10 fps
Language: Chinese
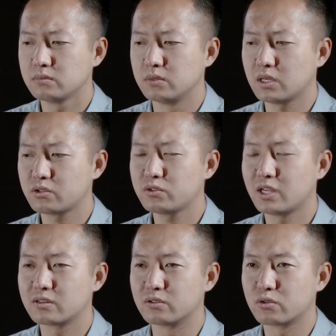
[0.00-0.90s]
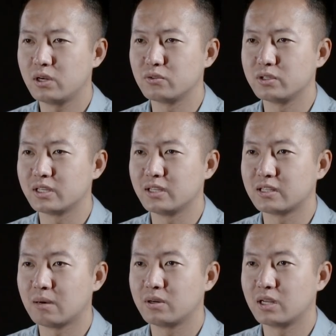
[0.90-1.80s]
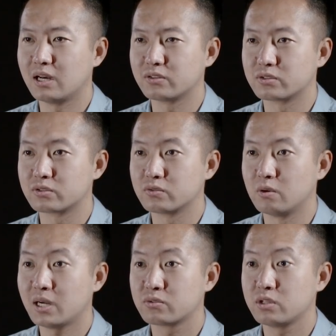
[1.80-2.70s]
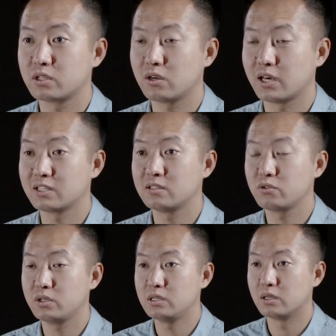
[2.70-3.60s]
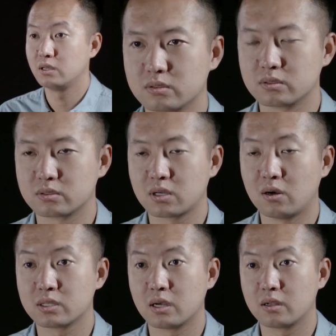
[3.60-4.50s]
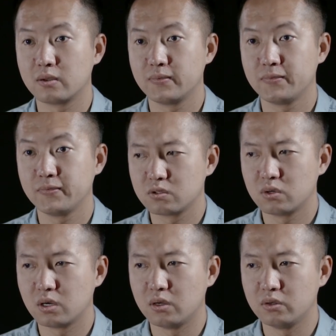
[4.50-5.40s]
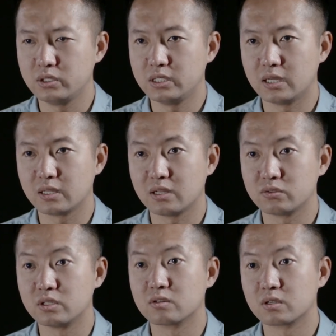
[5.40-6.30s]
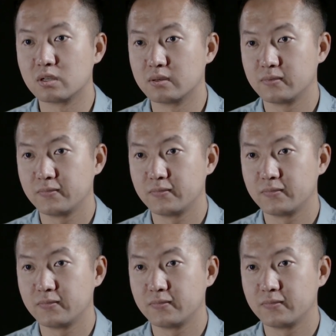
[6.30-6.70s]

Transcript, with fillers: 我上初三的时候，突然有一天，他们俩就是说我爸说要开家庭会议，吵起来了。过了好像有一年，他俩就离婚了。